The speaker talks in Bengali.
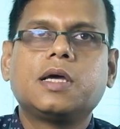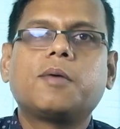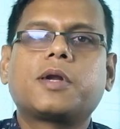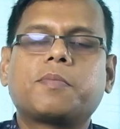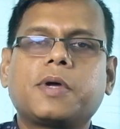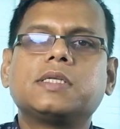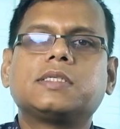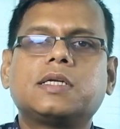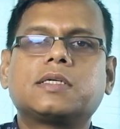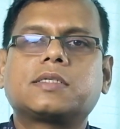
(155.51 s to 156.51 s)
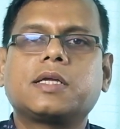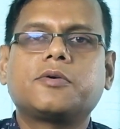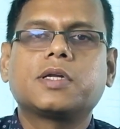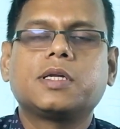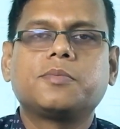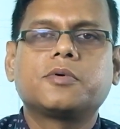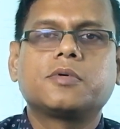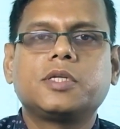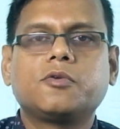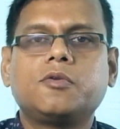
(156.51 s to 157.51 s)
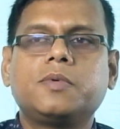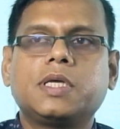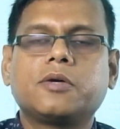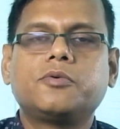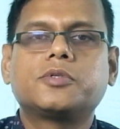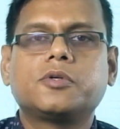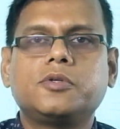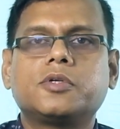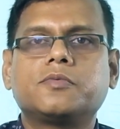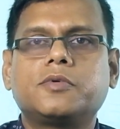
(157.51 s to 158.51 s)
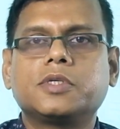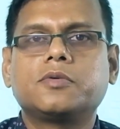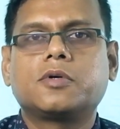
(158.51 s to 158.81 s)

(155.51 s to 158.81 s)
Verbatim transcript: আপনারা পাইচার ট্রাই করেন এবং ইট উইল বি এ গুড সলিউশন ফর ইউর